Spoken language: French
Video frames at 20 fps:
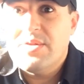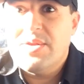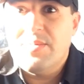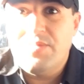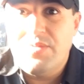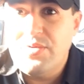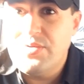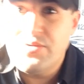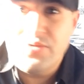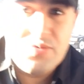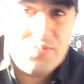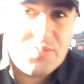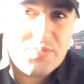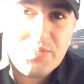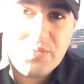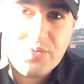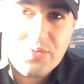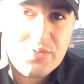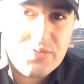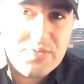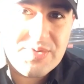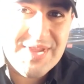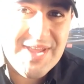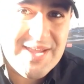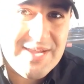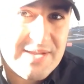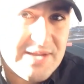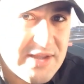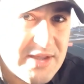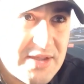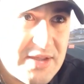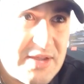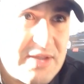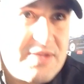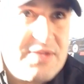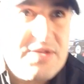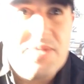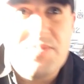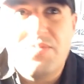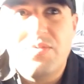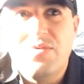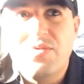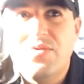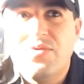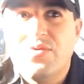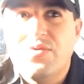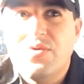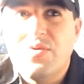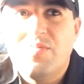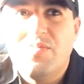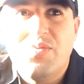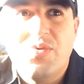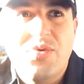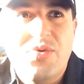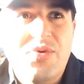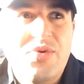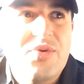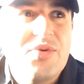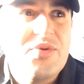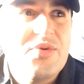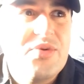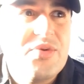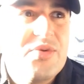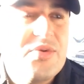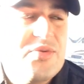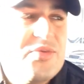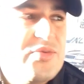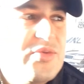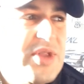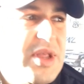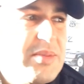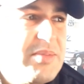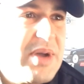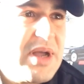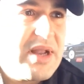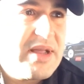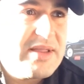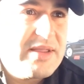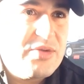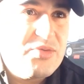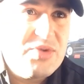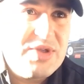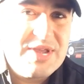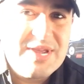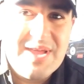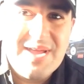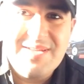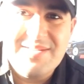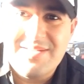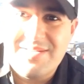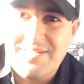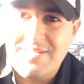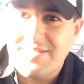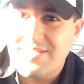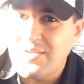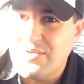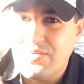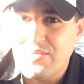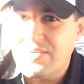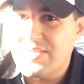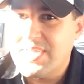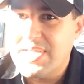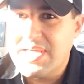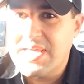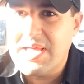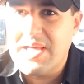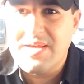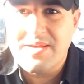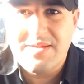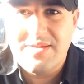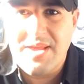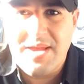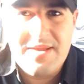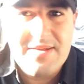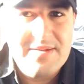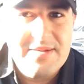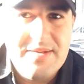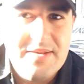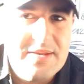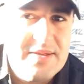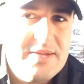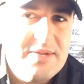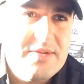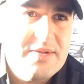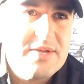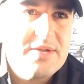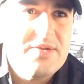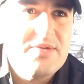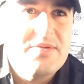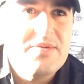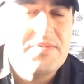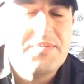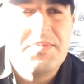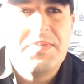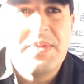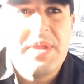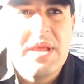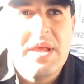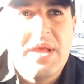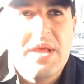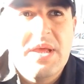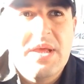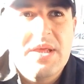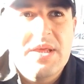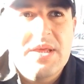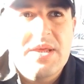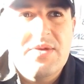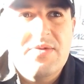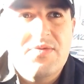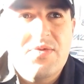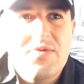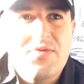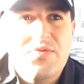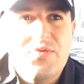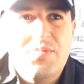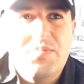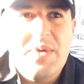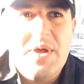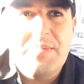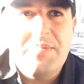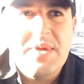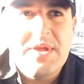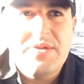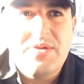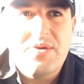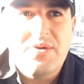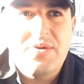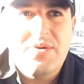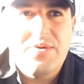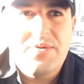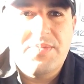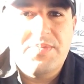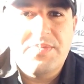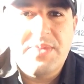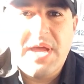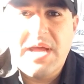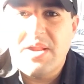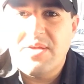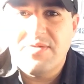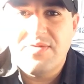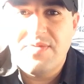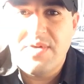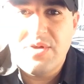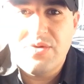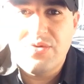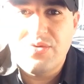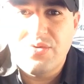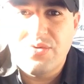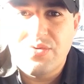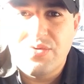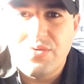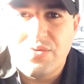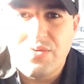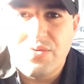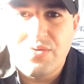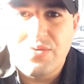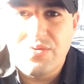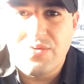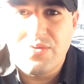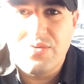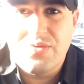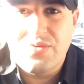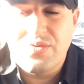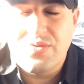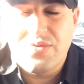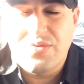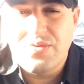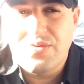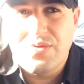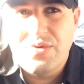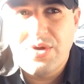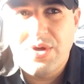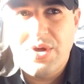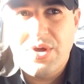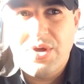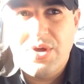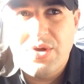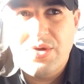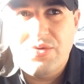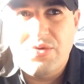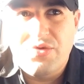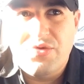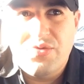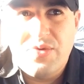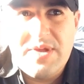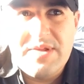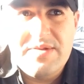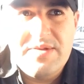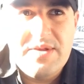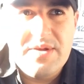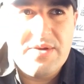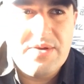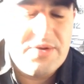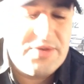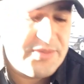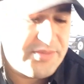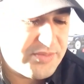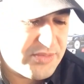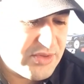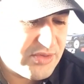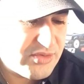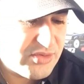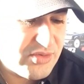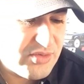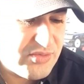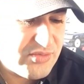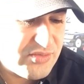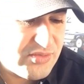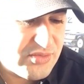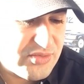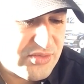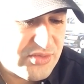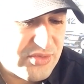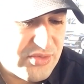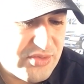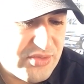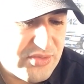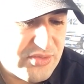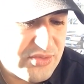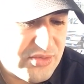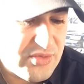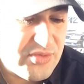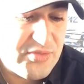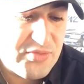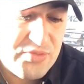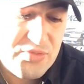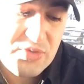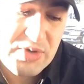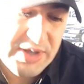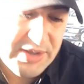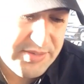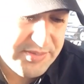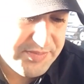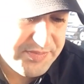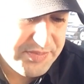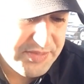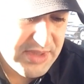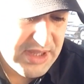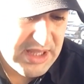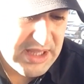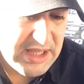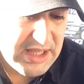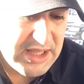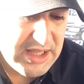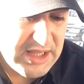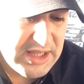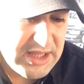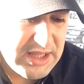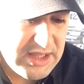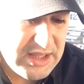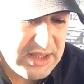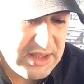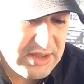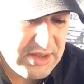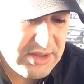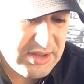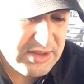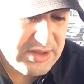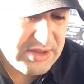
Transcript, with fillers: c'est plutôt pour une daily C'est plutôt pour euh, une des le week-end C'est toutes des caractéristiques qui, qui, qui vont vous permettre euh, à la fin de, de, de, choisir euh, ce que, vous, ce, que, ce que vous voulez. Et,